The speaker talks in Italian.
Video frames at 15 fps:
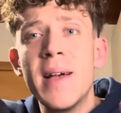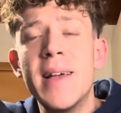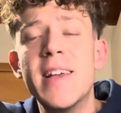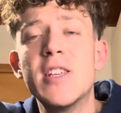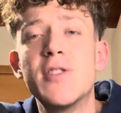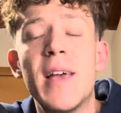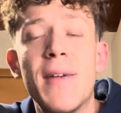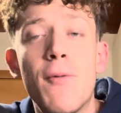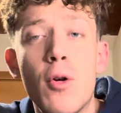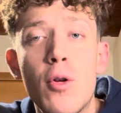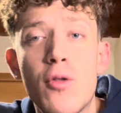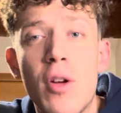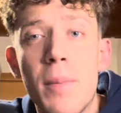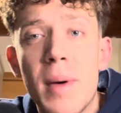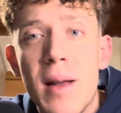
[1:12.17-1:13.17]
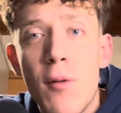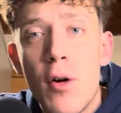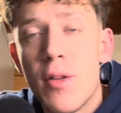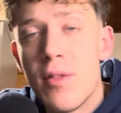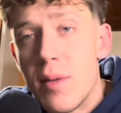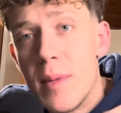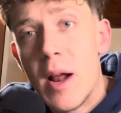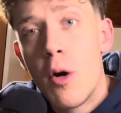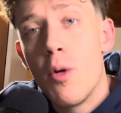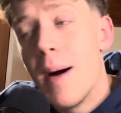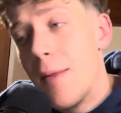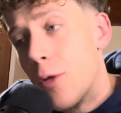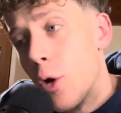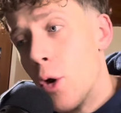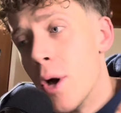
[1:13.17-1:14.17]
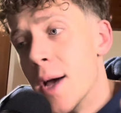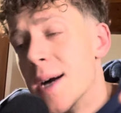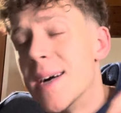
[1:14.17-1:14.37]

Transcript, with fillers: E, e voglio sapere la vostra, mi raccomando,